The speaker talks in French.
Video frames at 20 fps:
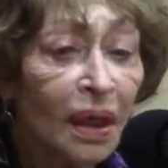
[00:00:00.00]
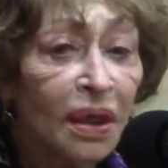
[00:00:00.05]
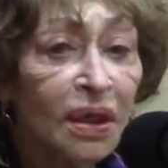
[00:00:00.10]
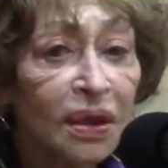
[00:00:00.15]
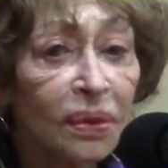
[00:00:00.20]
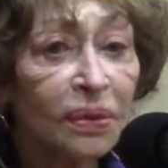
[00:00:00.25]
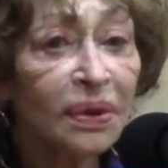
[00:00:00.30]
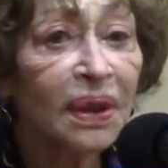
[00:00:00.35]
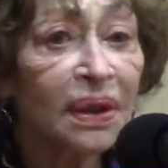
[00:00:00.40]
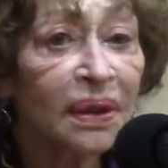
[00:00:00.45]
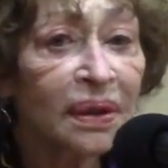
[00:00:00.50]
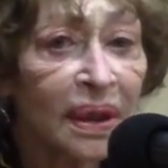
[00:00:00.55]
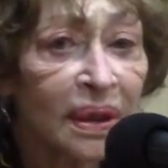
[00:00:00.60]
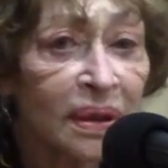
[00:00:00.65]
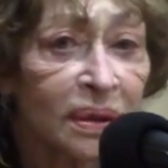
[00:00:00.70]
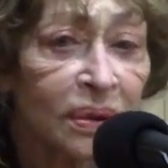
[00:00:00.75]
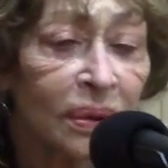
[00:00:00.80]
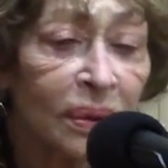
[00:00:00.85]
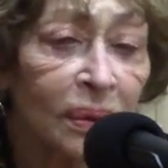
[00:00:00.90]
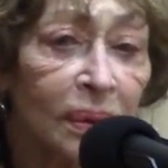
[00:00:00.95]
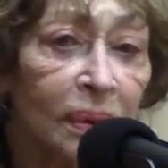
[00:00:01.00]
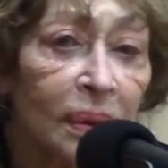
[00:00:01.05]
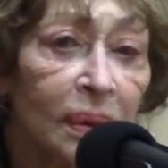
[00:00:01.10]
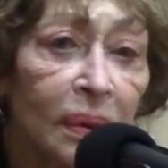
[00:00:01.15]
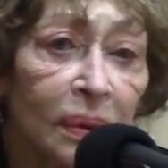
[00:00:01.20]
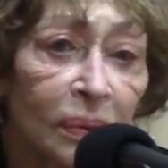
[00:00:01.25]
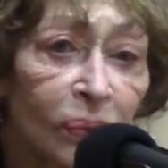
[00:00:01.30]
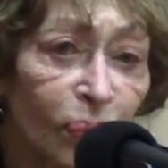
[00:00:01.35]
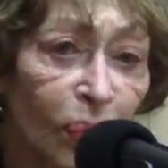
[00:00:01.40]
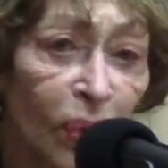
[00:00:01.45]
Je déteste.
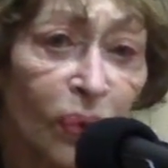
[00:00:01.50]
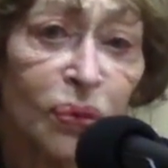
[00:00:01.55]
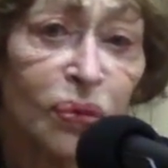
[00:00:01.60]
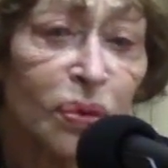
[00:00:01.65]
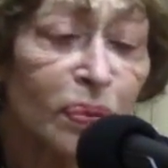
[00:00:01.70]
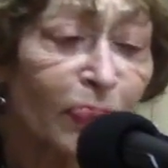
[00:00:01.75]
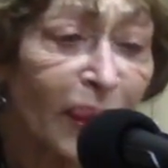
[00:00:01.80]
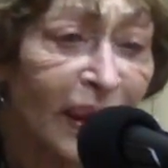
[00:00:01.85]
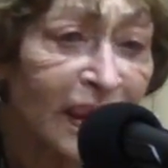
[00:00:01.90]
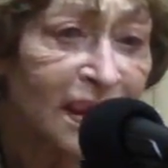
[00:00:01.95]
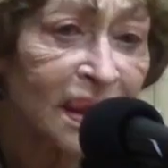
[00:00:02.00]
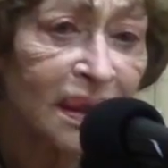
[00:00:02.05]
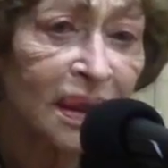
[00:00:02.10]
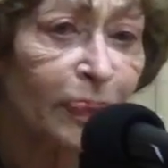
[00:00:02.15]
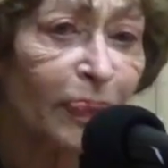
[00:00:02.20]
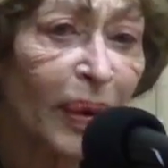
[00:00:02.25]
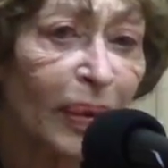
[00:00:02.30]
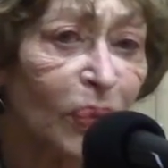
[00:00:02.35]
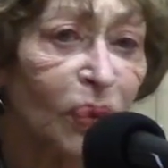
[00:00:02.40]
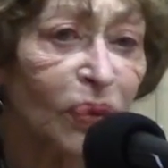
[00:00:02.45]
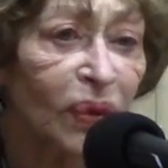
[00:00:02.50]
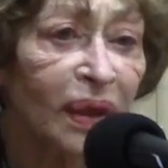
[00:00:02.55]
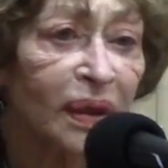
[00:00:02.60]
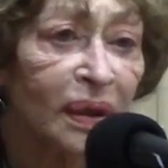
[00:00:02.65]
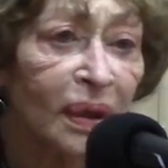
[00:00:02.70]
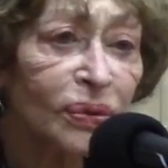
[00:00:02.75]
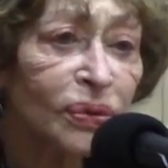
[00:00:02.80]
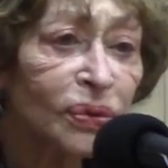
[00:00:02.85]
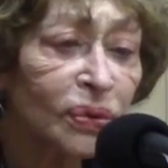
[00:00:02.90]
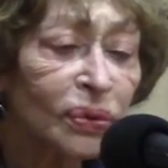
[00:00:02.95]
Euh, bon, d'une part, c'était pas mon
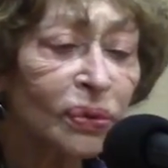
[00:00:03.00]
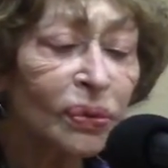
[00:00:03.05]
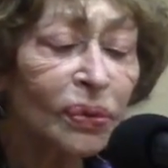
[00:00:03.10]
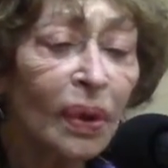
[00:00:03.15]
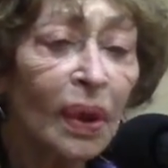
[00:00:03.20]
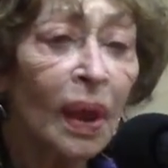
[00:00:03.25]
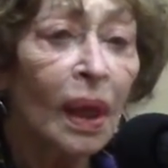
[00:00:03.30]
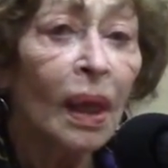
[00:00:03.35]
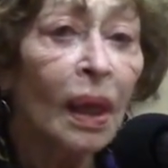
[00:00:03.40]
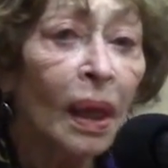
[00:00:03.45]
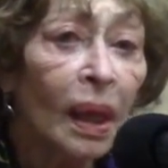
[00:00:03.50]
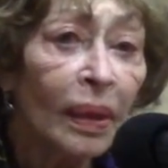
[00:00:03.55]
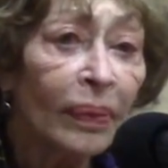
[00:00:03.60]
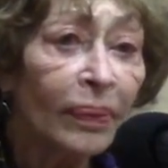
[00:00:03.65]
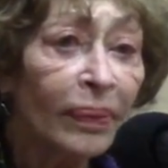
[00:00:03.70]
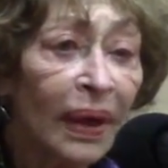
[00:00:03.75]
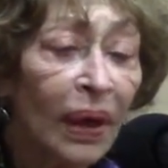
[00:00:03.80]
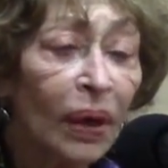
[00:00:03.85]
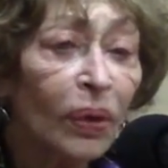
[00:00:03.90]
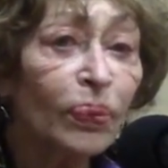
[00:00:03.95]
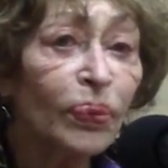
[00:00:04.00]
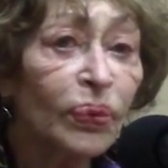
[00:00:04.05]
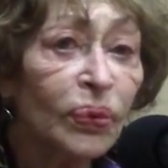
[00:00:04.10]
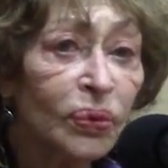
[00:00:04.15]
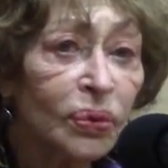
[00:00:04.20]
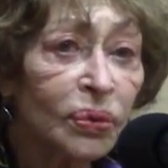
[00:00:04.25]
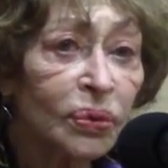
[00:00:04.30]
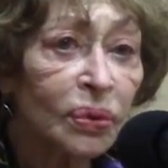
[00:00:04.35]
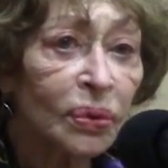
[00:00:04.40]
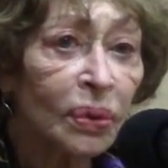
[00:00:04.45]
intention, mais en
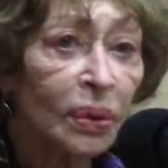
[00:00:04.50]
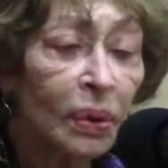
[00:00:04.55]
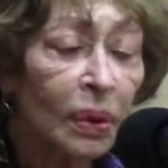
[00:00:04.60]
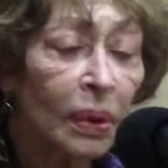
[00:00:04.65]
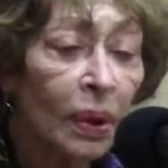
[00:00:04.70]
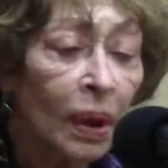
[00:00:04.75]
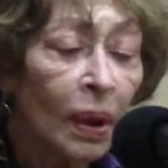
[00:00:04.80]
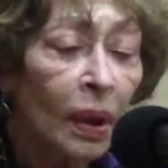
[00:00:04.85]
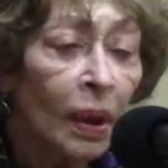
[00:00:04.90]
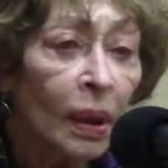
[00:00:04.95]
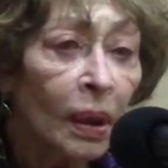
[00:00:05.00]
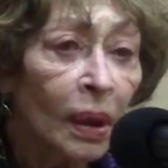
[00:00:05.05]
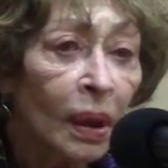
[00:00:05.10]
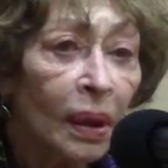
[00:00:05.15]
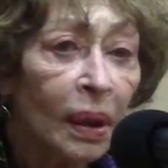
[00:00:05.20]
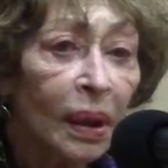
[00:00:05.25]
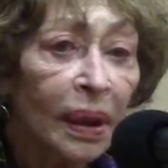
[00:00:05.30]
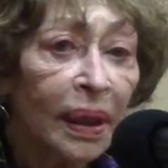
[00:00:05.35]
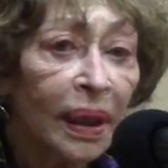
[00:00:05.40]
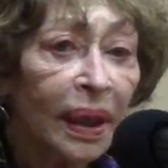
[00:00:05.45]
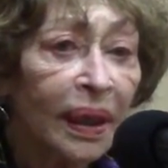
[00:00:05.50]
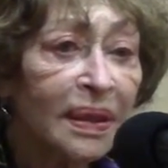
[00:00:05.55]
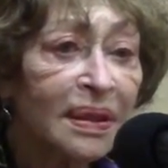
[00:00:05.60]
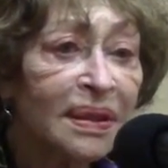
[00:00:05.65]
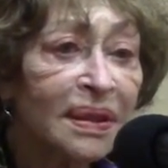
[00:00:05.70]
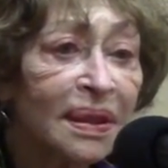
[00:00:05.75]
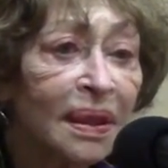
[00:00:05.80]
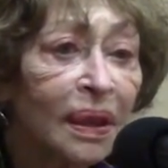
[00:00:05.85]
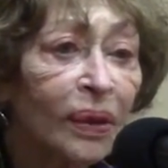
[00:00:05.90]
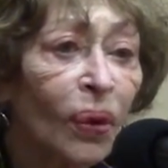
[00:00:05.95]
plus. Euh, les
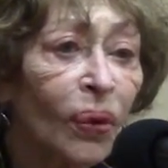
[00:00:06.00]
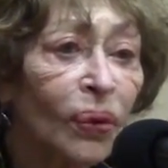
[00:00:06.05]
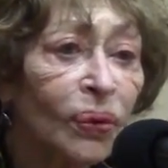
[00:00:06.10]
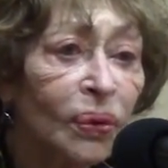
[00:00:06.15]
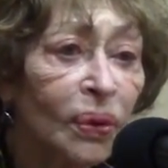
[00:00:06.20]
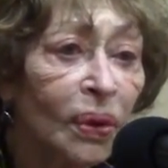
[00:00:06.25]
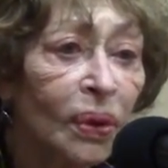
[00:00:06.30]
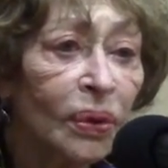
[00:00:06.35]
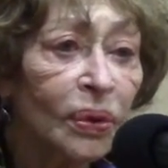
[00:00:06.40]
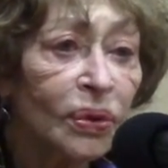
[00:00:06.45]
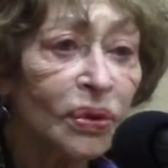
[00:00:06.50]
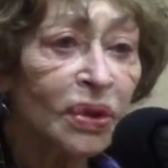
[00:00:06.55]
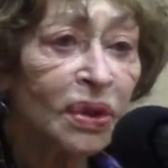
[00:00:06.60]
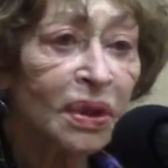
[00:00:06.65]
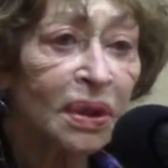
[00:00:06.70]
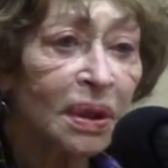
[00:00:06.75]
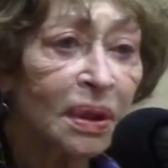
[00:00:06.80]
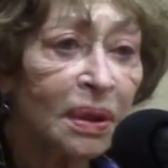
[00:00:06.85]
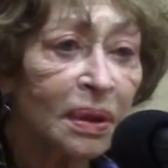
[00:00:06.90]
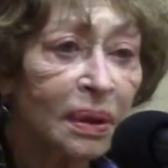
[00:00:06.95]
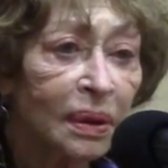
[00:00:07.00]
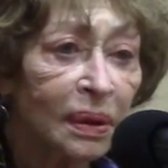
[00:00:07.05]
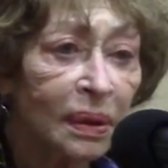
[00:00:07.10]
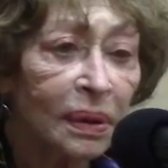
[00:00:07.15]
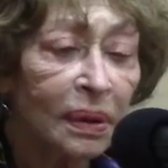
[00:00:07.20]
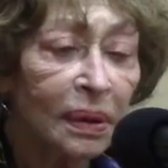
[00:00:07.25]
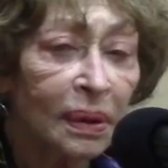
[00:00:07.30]
récits chronologiques,